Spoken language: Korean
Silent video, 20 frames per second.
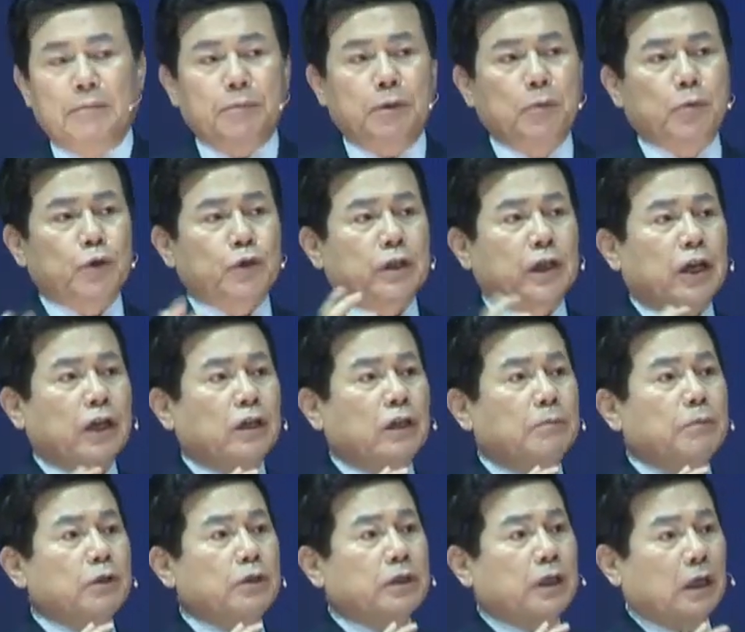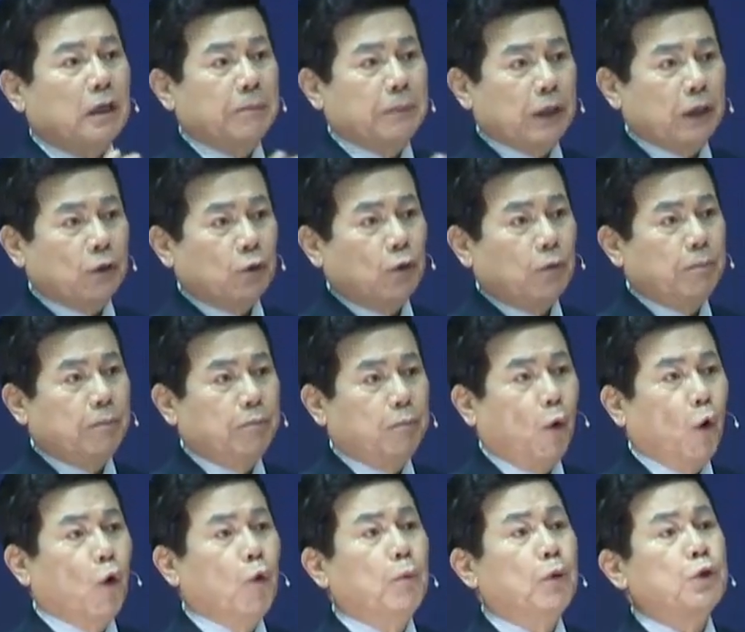피부색이 검은 사람에게도
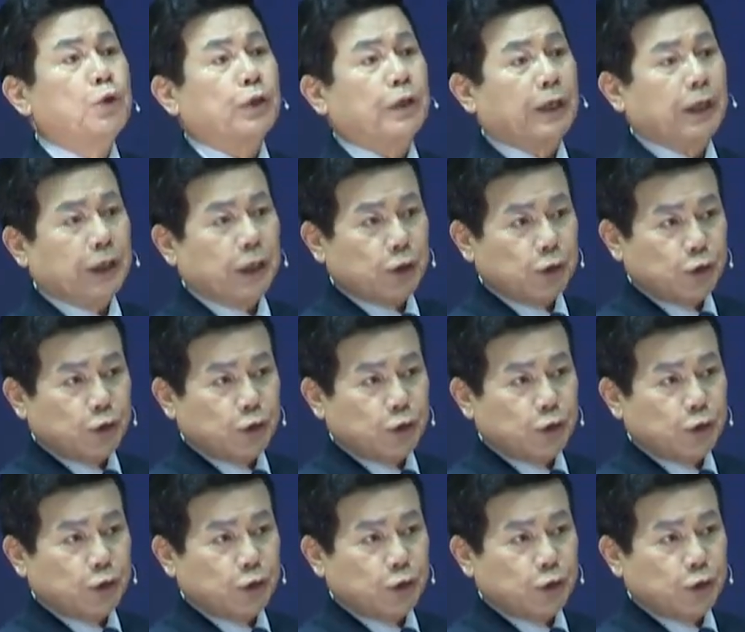복음을 전하게